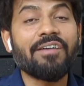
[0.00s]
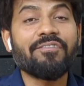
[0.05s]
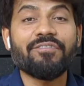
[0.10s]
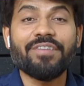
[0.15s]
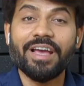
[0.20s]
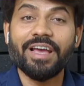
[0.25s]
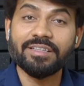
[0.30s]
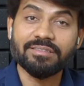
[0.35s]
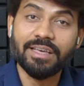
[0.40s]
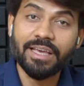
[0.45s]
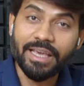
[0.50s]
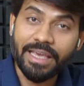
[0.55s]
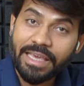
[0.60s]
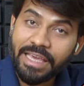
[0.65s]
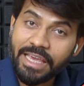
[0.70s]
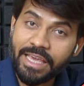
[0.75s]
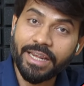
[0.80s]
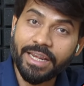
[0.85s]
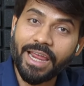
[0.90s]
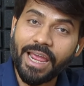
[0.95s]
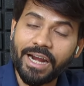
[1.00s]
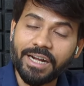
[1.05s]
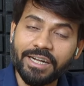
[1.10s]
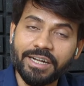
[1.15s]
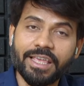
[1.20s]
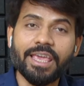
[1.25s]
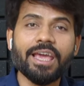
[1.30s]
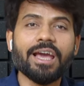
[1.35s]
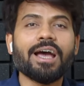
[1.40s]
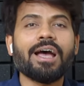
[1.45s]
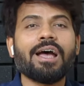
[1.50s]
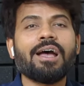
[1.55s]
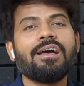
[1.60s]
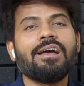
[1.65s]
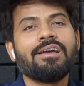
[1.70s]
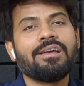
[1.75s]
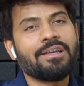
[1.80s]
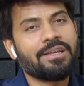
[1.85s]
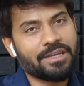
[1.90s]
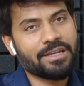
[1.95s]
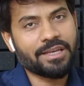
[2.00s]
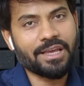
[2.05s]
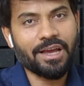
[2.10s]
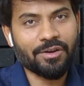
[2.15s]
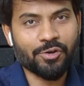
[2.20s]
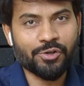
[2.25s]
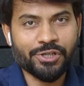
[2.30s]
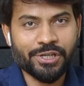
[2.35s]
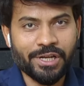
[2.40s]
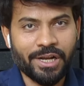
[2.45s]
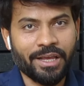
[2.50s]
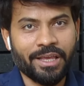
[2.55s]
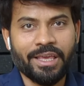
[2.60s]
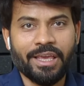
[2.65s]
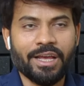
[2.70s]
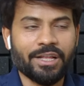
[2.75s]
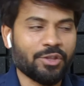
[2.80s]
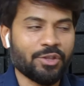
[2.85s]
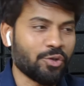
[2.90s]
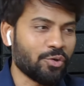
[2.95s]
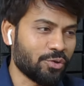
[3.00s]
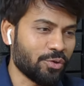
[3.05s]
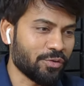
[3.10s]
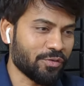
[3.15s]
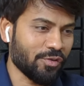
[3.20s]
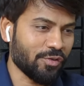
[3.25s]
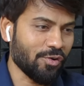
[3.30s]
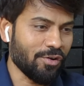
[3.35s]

वैसे ही रिएक्ट किया या कुछ अलग किया तो दोस्तों